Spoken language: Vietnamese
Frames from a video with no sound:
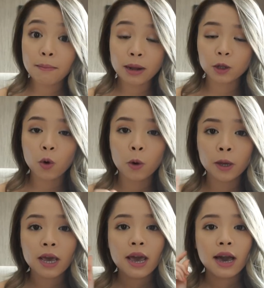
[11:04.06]
mặt
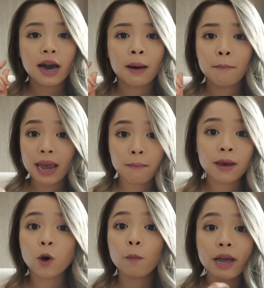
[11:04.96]
thôi à, Mẹ
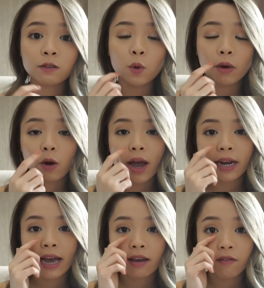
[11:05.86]
mình cũng đang dùng cái loại
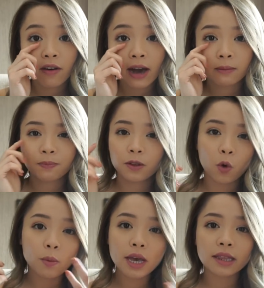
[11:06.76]
này và
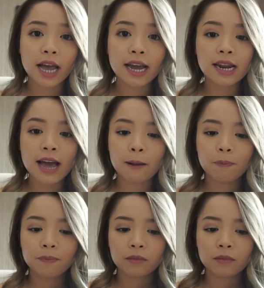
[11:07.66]
cũng nhận thấy là